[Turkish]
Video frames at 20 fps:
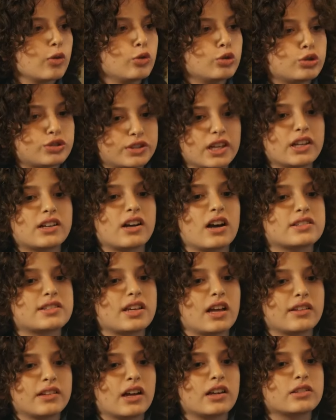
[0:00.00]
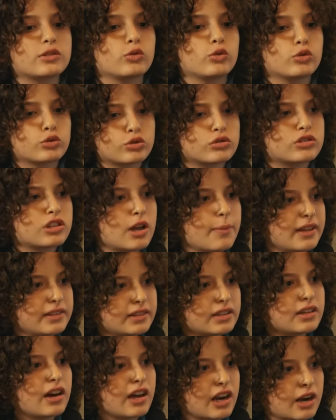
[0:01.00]
Üstelik aslanlar da uzun
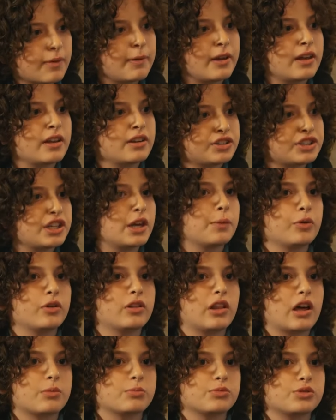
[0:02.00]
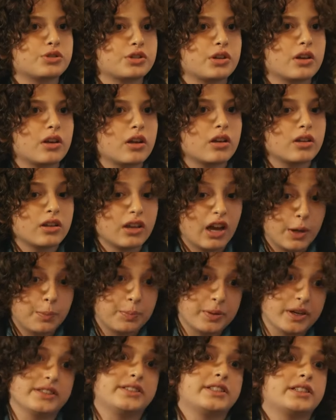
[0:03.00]
zamandır araba yarışı yapıyorlarmış. Yani
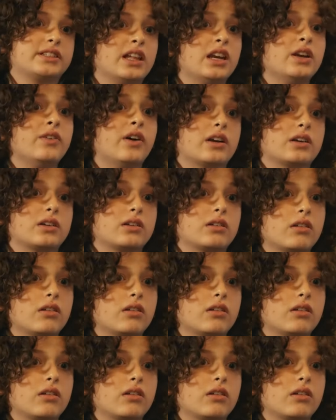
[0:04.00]
pratikleri var.